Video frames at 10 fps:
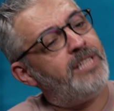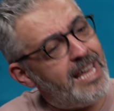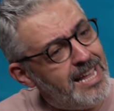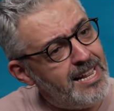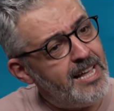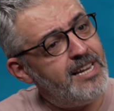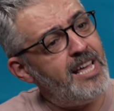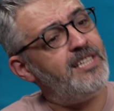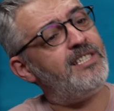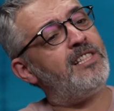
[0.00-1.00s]
değil ne
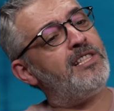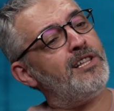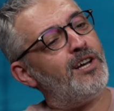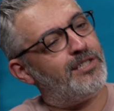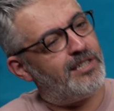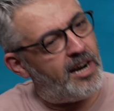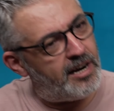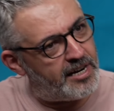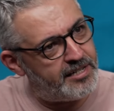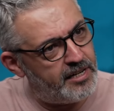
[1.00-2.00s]
hissettiğini
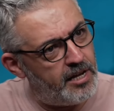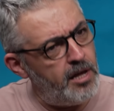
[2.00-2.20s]
hatırlarlar